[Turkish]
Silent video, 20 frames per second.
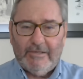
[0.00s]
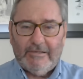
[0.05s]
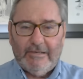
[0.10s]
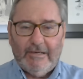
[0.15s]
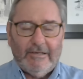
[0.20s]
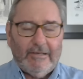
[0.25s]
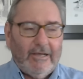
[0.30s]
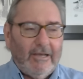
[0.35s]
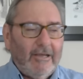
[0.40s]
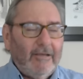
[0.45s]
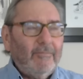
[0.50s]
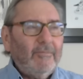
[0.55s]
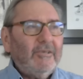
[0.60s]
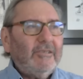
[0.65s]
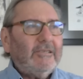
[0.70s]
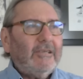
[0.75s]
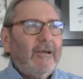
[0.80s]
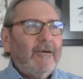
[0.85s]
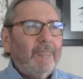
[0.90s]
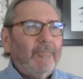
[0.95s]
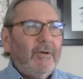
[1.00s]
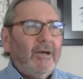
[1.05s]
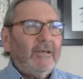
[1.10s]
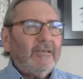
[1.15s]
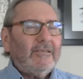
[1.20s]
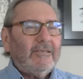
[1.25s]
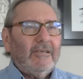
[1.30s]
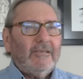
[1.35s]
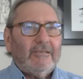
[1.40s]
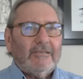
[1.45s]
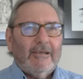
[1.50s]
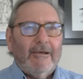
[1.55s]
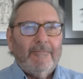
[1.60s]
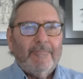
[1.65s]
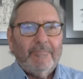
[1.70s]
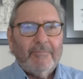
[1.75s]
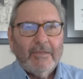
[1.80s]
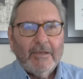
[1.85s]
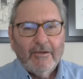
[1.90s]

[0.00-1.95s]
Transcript: sanayimizden bahsetsem